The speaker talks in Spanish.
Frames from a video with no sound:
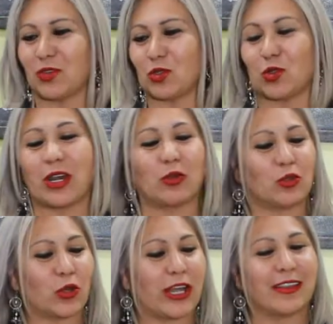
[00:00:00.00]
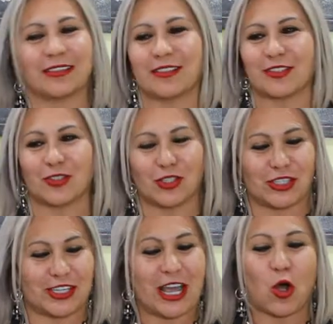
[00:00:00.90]
Yo soy la autora de estas
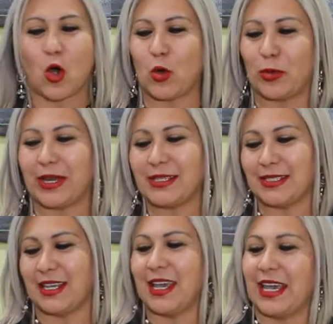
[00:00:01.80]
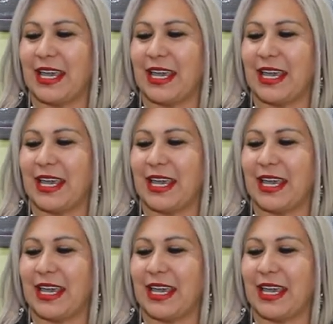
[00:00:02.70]
dos obras.